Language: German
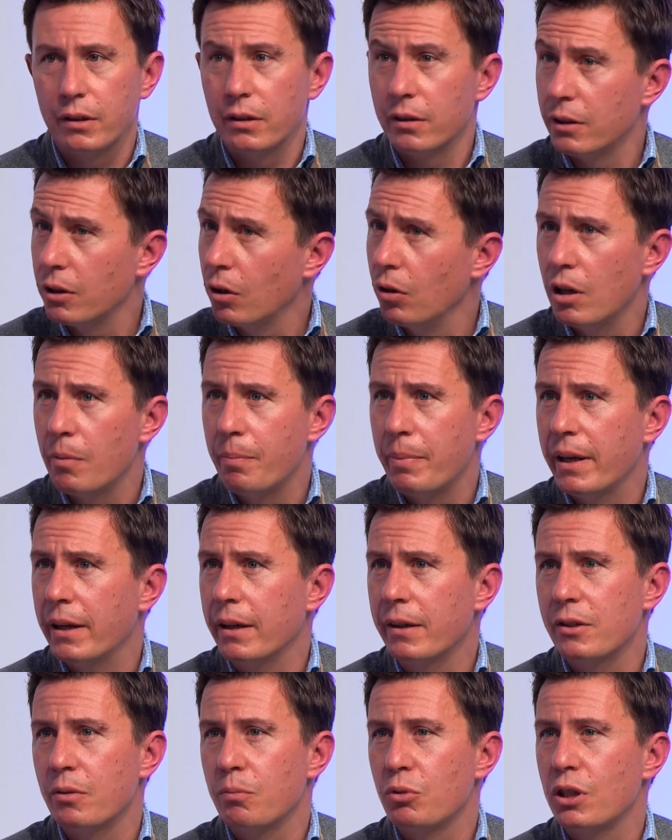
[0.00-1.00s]
es ist ein toller
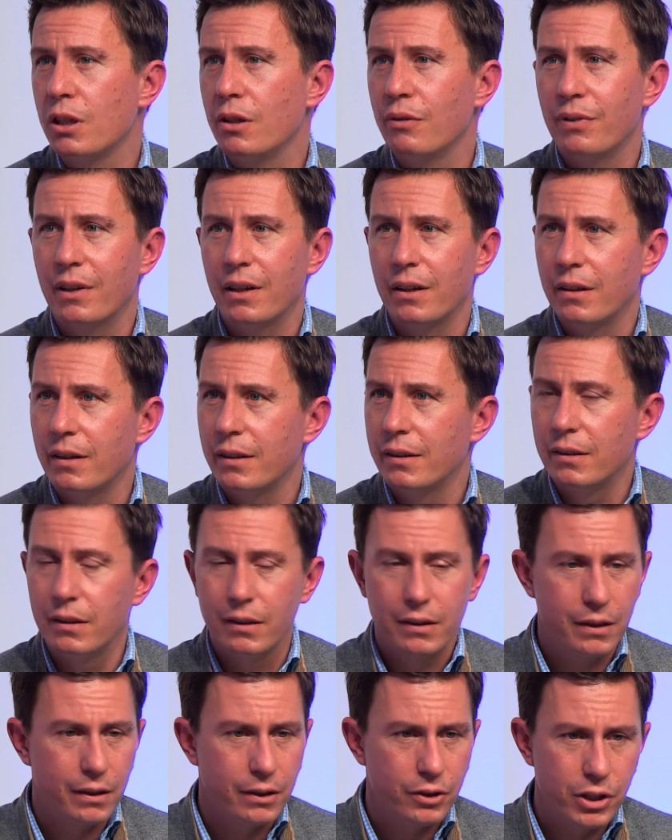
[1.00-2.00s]
Berg zum Skifahren, es
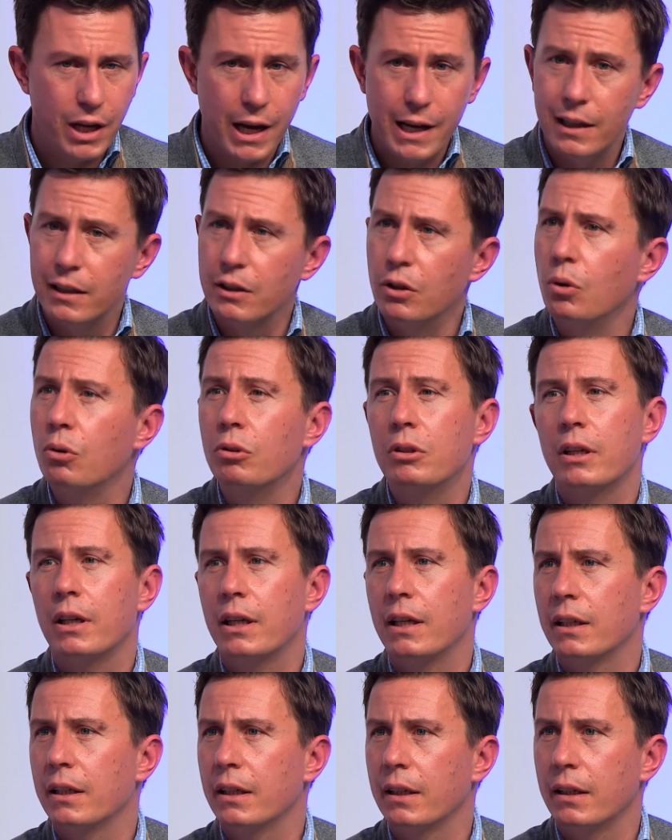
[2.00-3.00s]
ist ein steiler
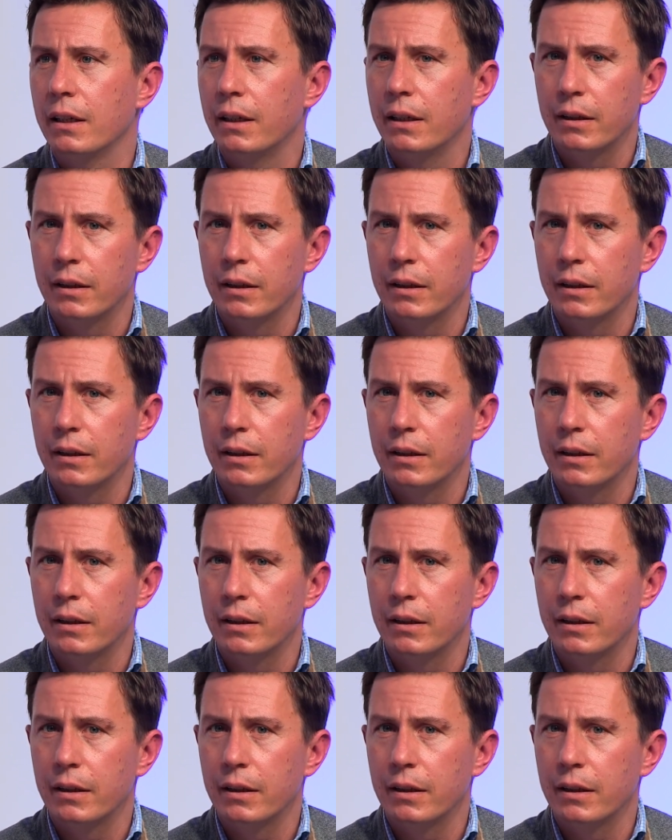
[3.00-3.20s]
Nothang,